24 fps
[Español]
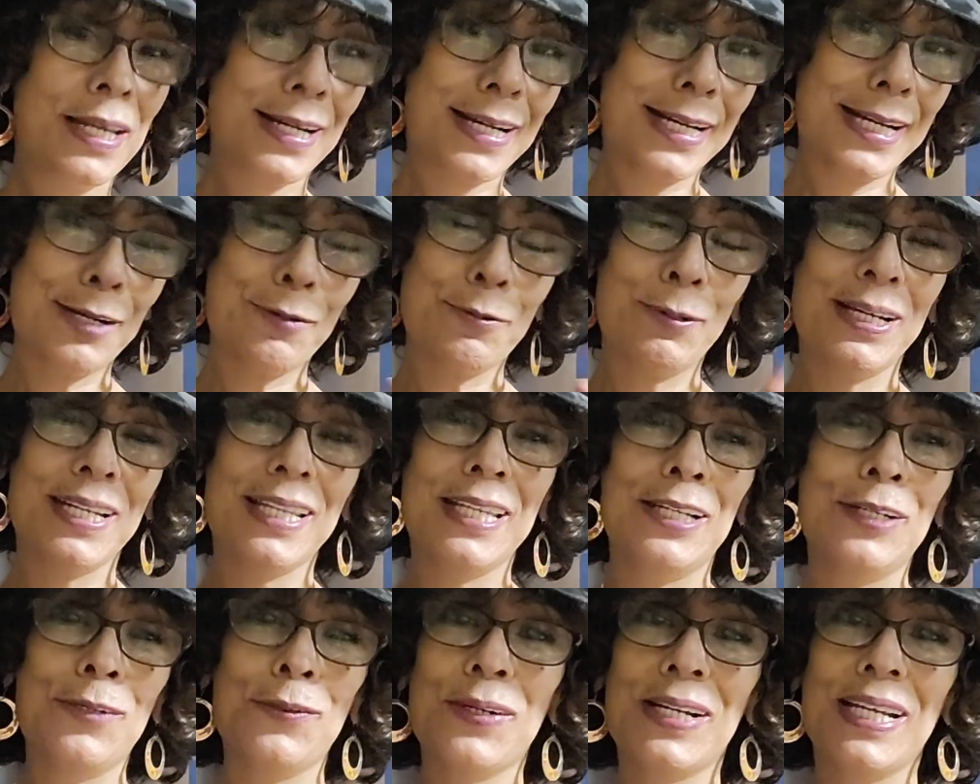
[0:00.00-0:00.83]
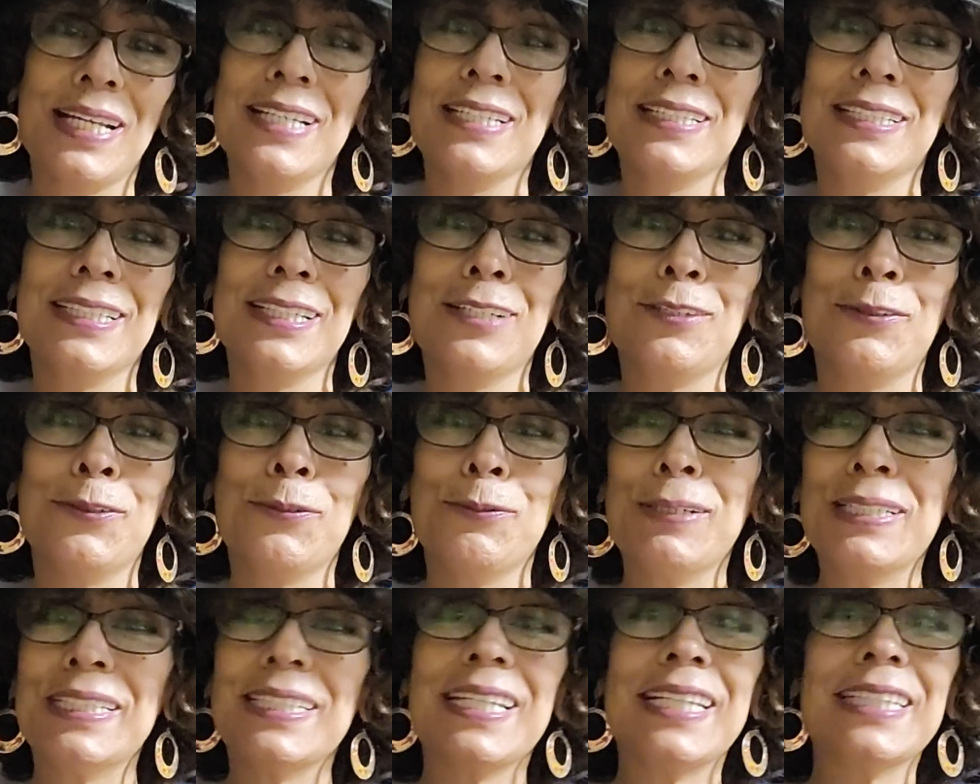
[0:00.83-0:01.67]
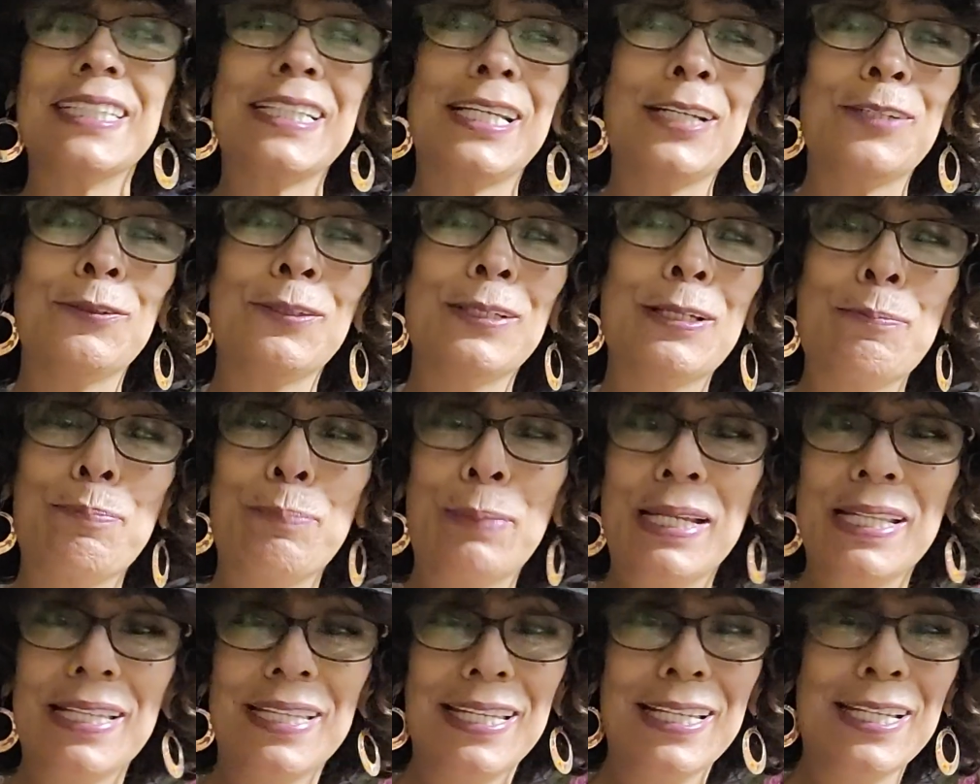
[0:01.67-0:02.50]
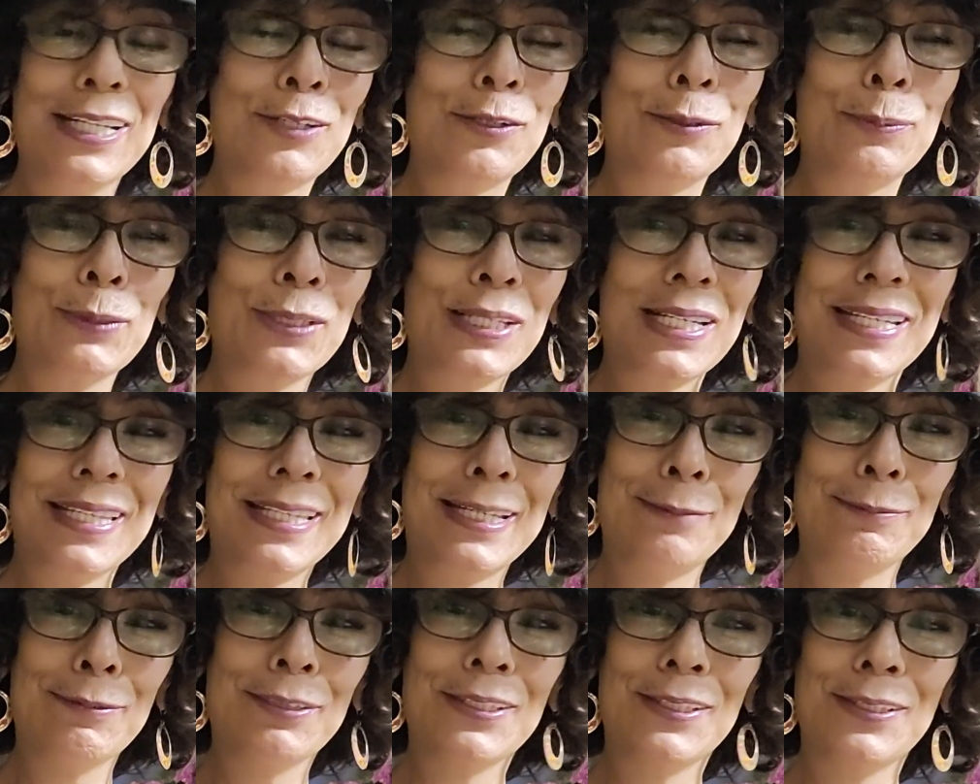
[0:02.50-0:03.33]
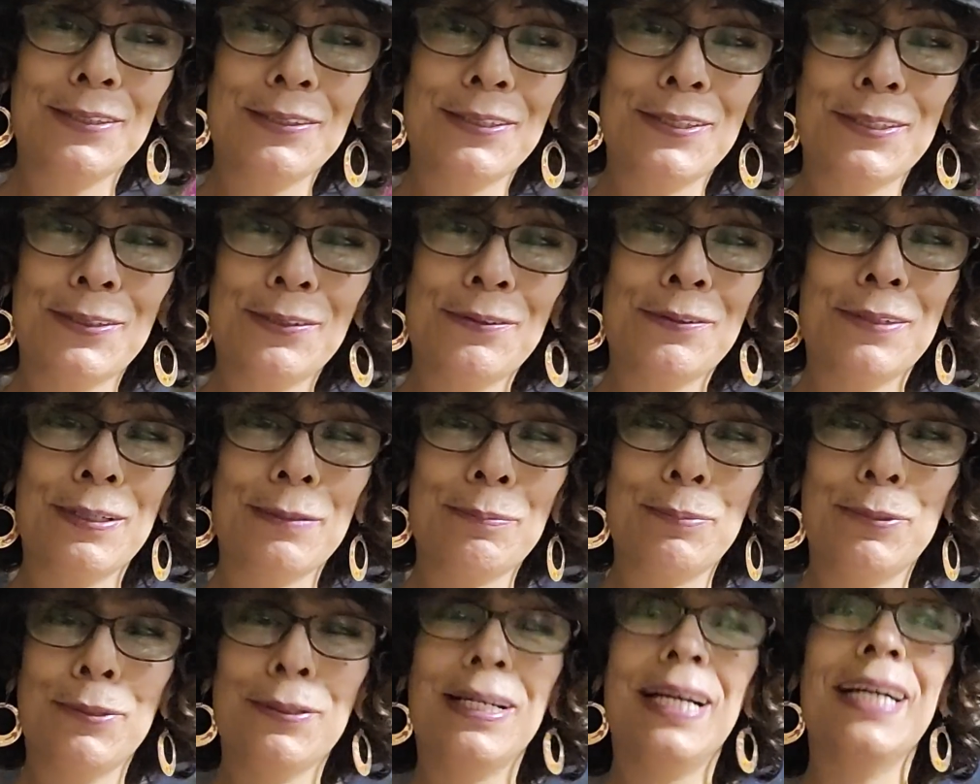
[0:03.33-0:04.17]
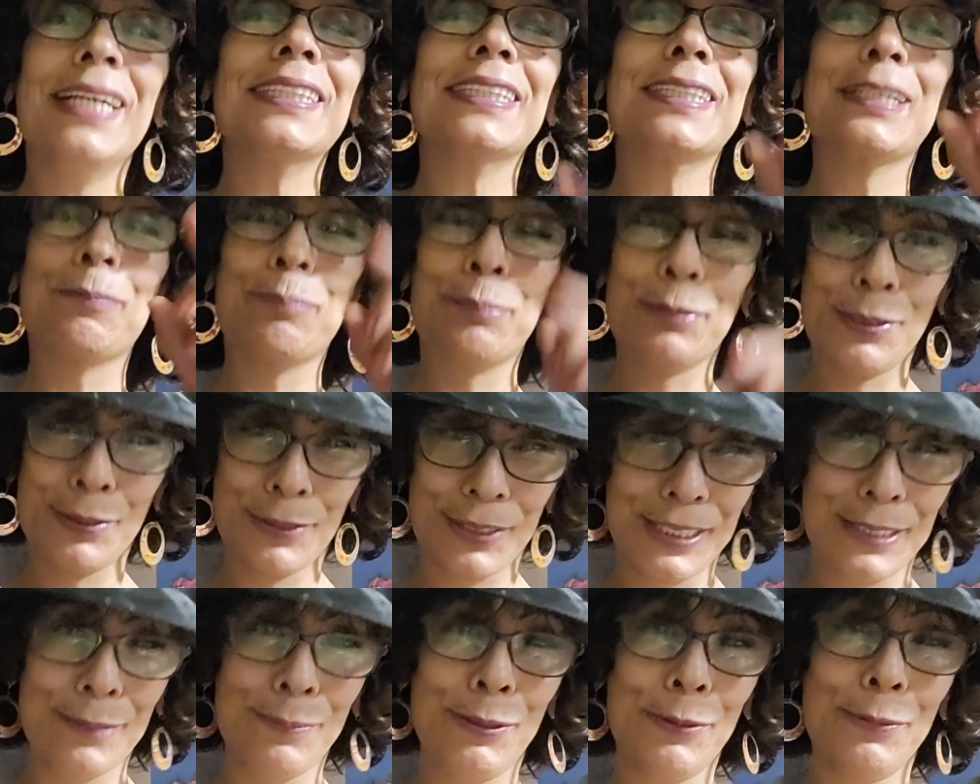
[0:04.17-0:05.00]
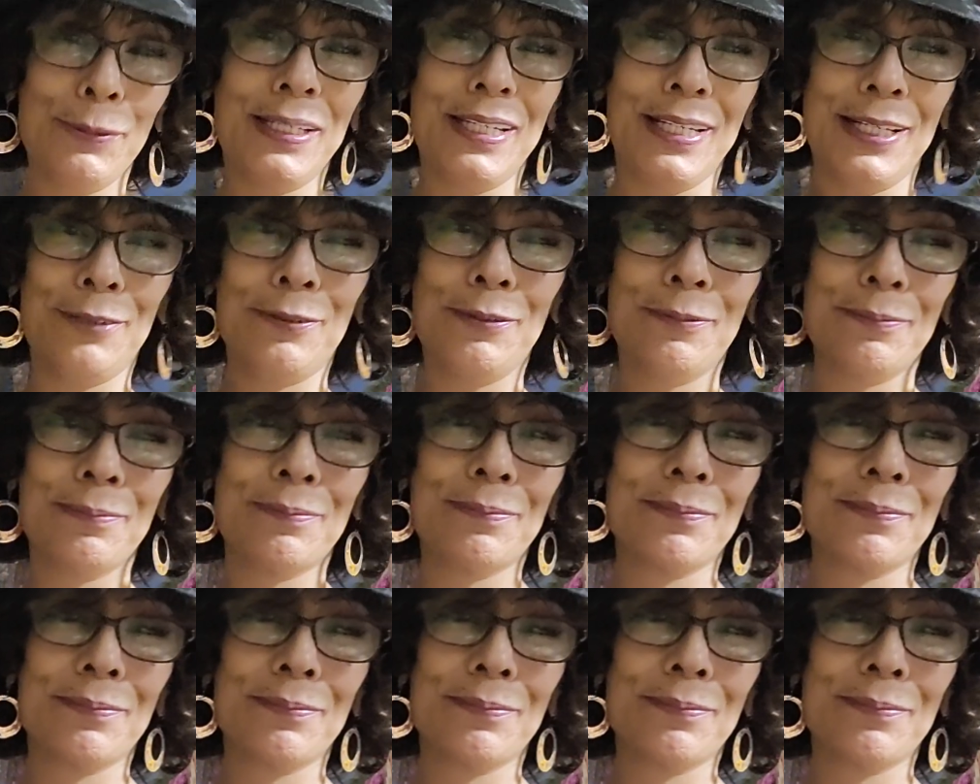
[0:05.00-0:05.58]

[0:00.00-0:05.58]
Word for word: Recuerden lo que les digo, nuestra salud depende de cómo tratamos a nuestro cuerpo. Hasta el próximo video.